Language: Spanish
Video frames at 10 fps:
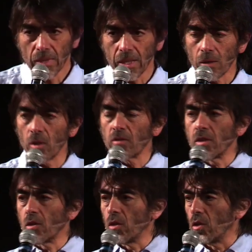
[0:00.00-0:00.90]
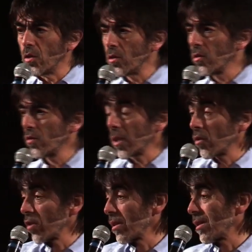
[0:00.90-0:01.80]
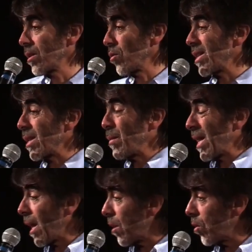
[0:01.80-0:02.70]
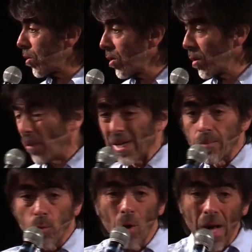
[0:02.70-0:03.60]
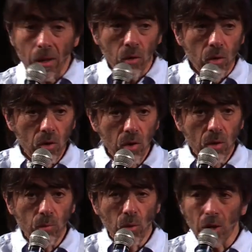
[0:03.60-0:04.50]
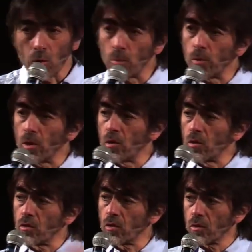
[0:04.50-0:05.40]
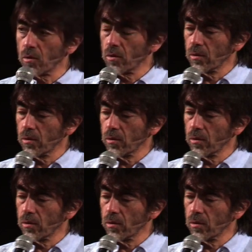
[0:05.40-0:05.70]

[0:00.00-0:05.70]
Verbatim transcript: ¿Quién no ha sido, quién no se ha sentido intimidado, manipulado por algún poderoso?